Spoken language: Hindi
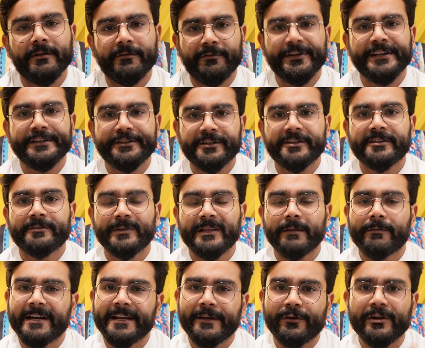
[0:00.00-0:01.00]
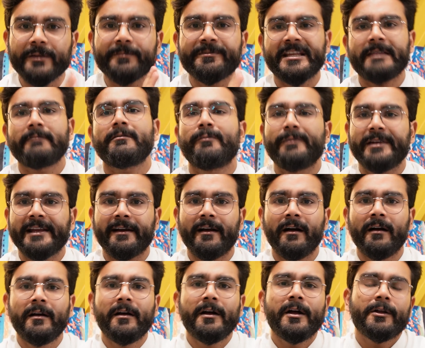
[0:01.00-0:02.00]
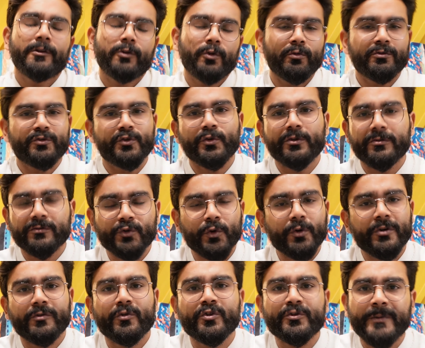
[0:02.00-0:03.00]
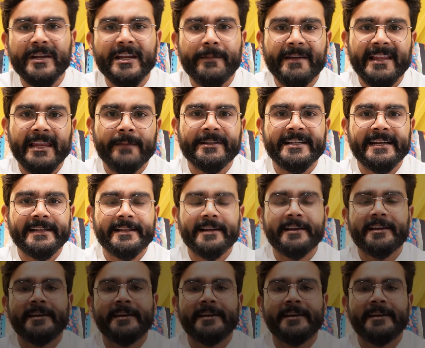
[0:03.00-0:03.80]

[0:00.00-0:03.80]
फीचर्स मतलब करिकुलम सेम ही मिलेगा तो जो जो कुछ मैंने पहले बताया था